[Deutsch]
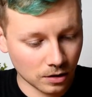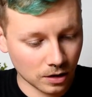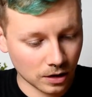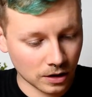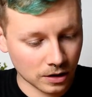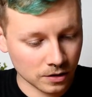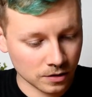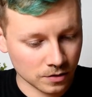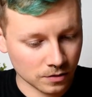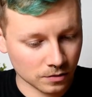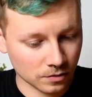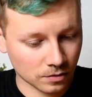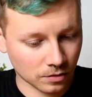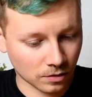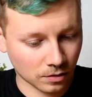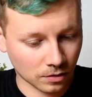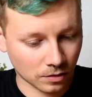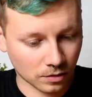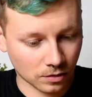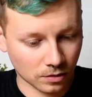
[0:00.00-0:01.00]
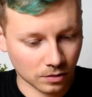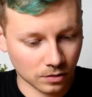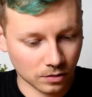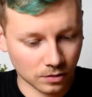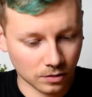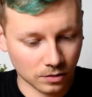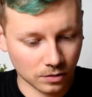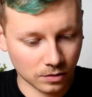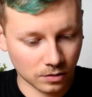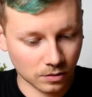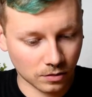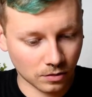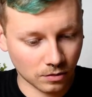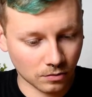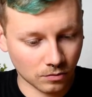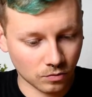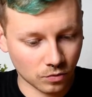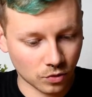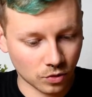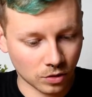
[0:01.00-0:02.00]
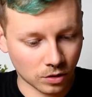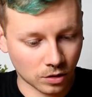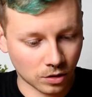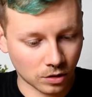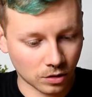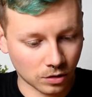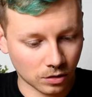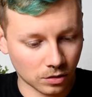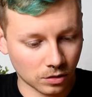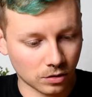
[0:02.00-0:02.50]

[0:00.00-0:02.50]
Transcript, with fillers: Also, ja,